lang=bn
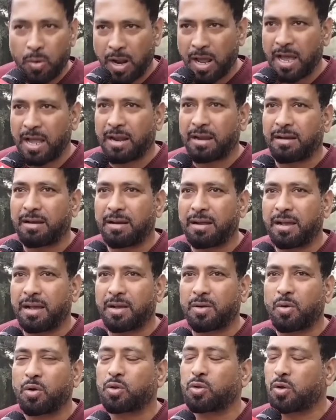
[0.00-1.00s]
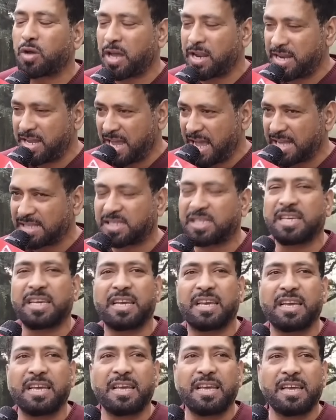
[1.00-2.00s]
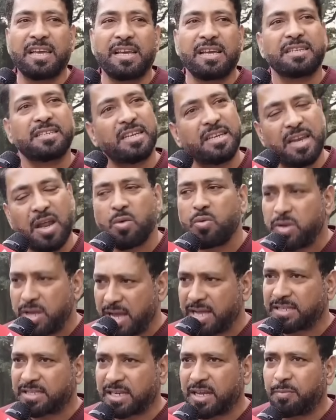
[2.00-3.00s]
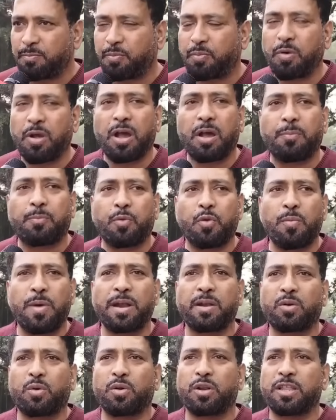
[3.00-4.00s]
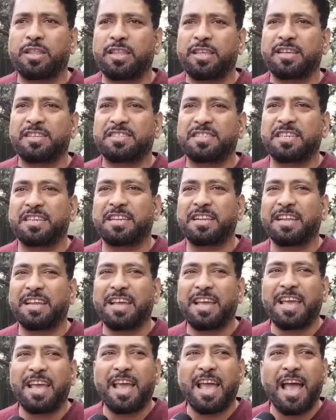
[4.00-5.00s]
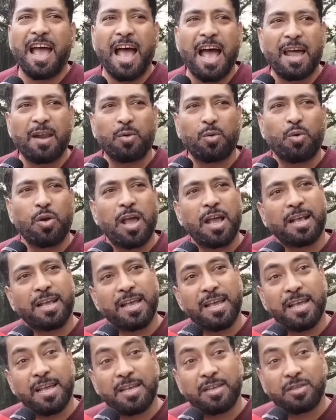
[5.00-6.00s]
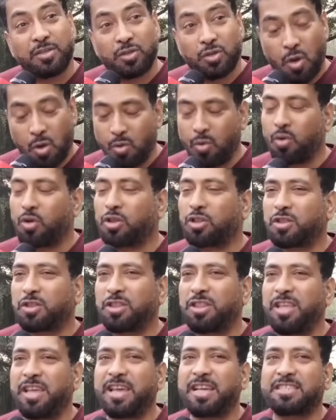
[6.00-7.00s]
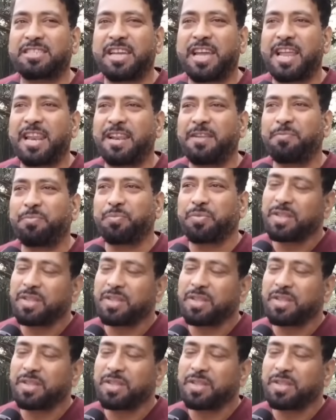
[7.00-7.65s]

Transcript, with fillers: ওনার কতখানি আছে সেটা উনি আজকে প্রমাণ করে দিয়েছেন আর ওনাকে সঙ্গ দিয়েছেন